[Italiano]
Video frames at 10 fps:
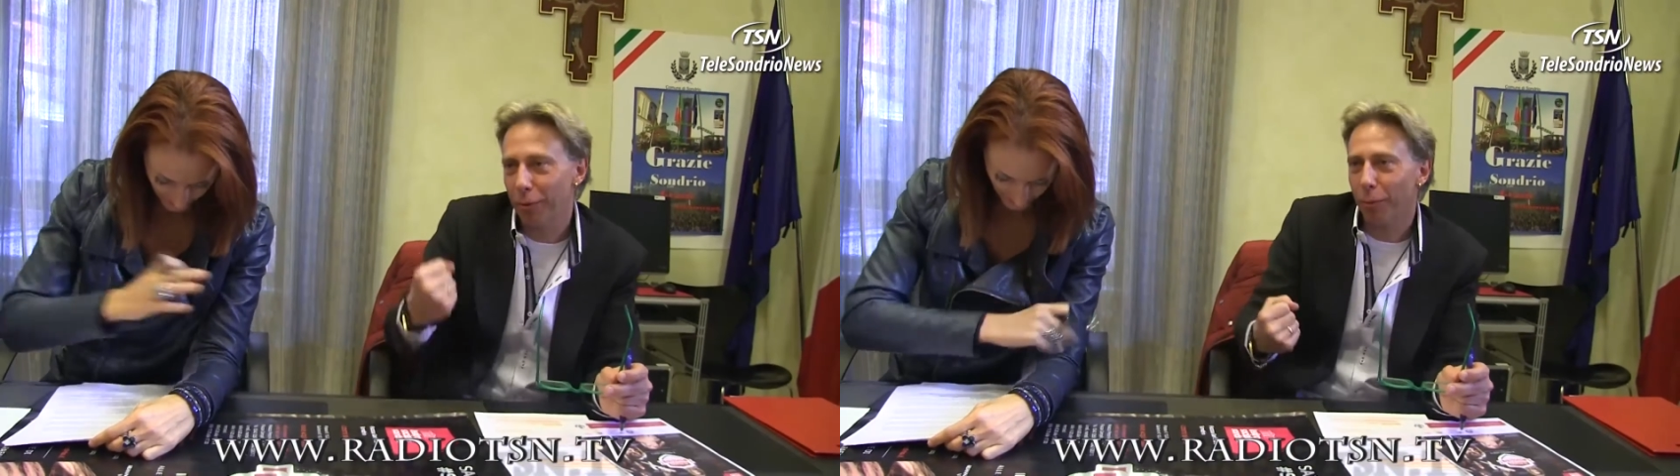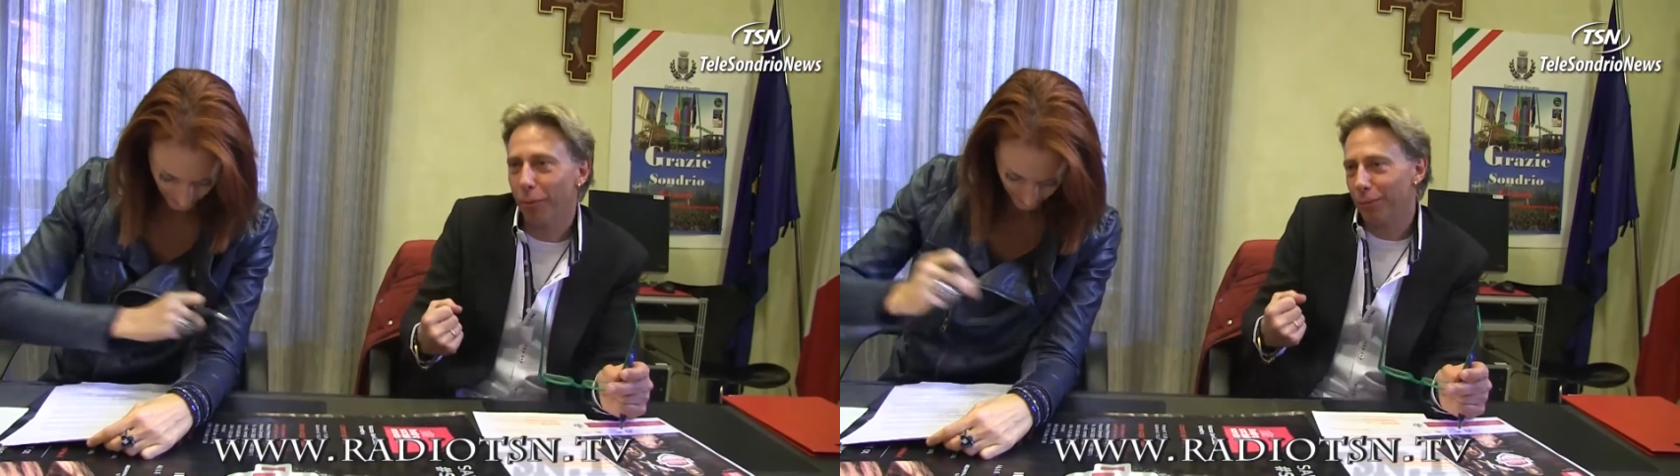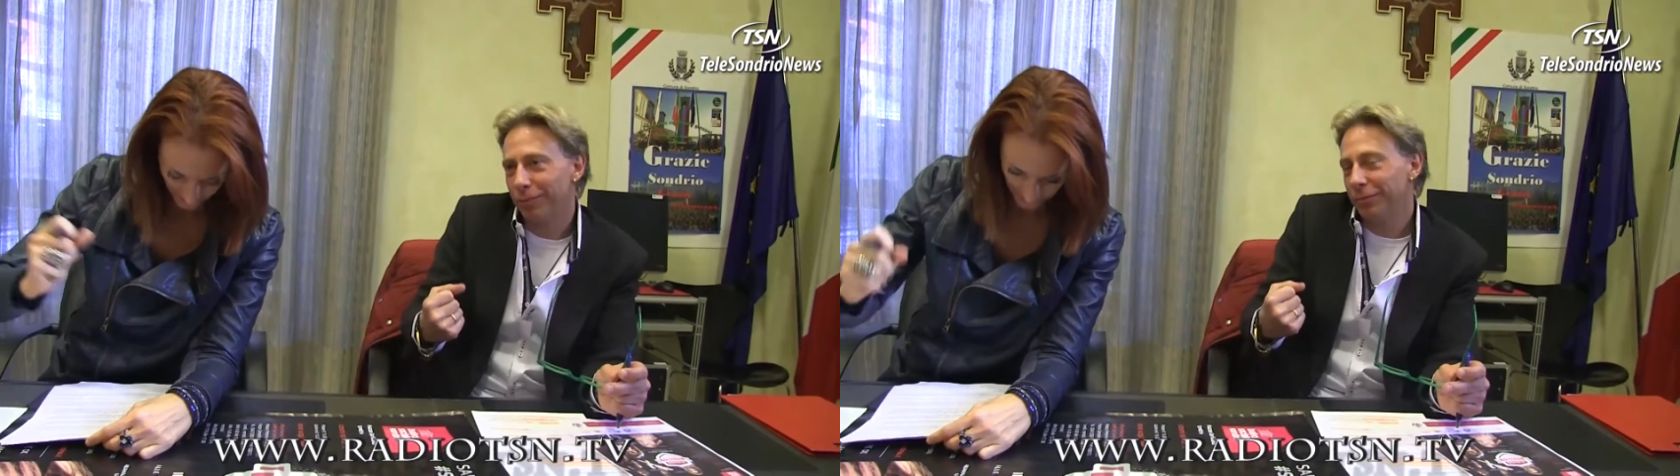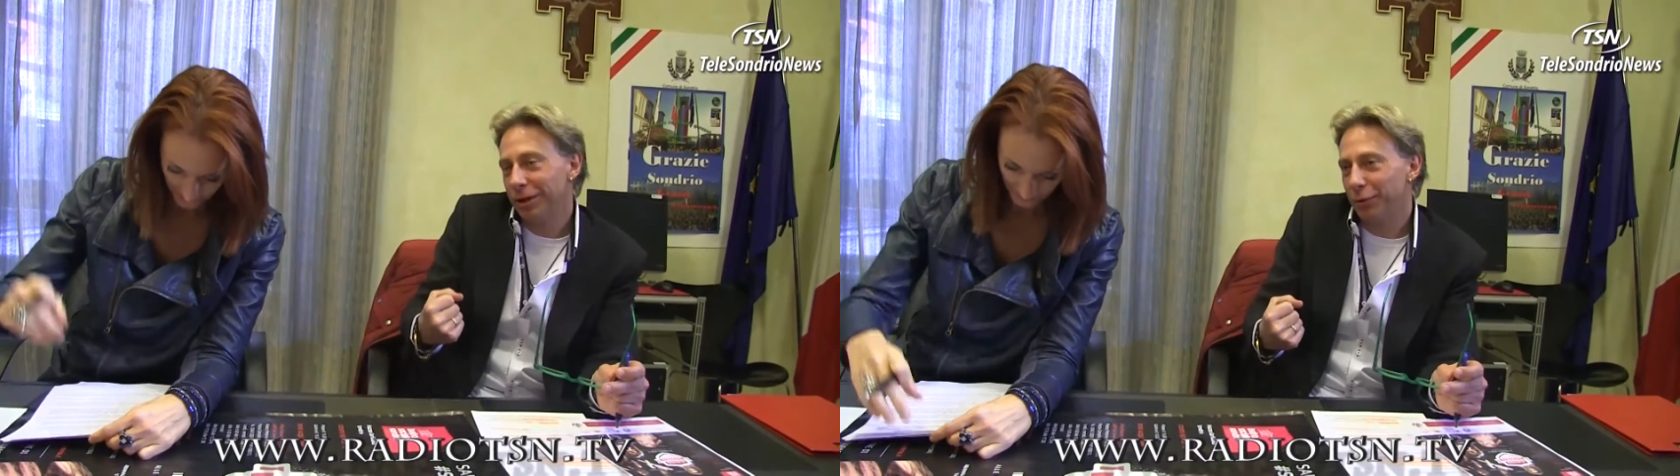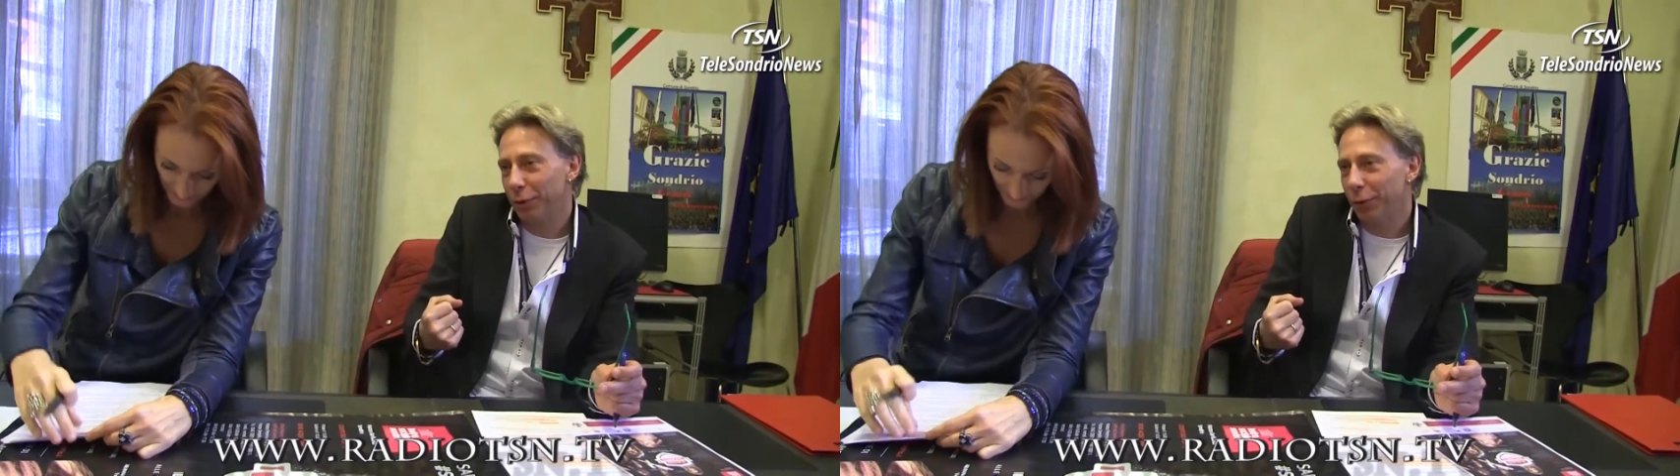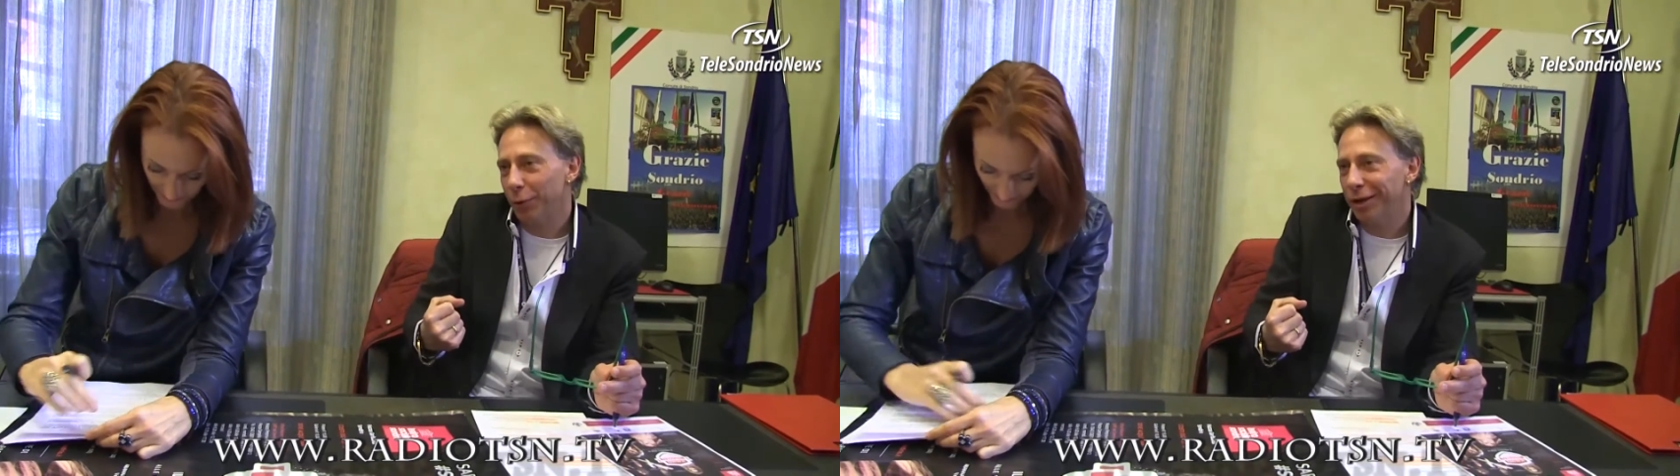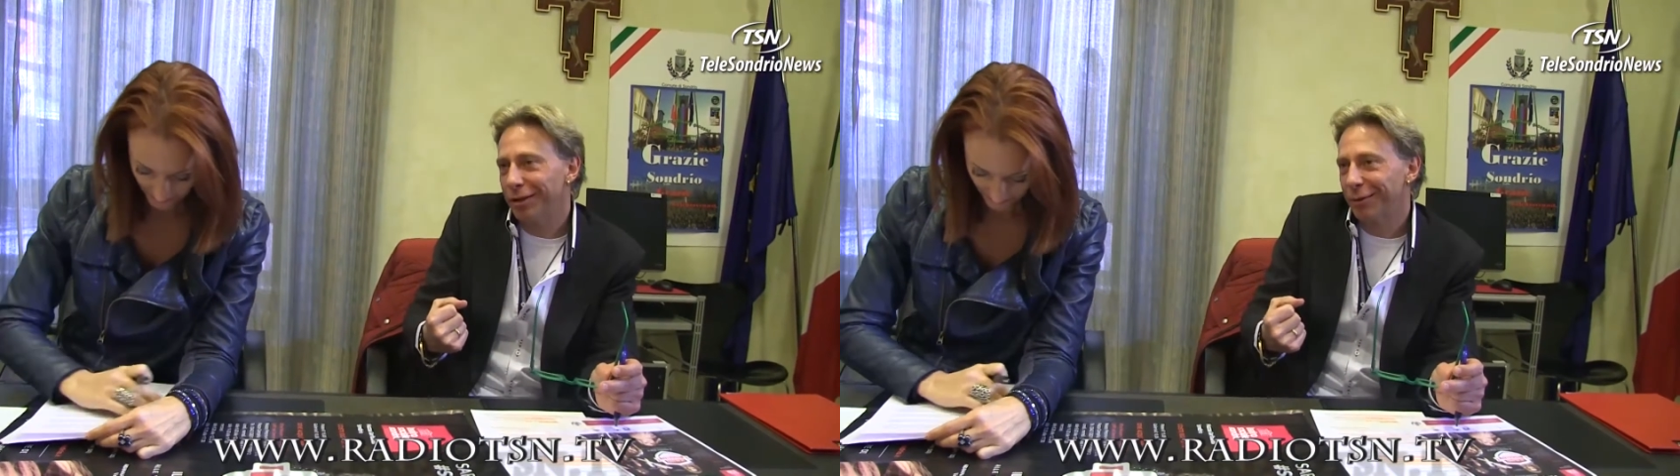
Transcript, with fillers: Gianna Nannini a Derisa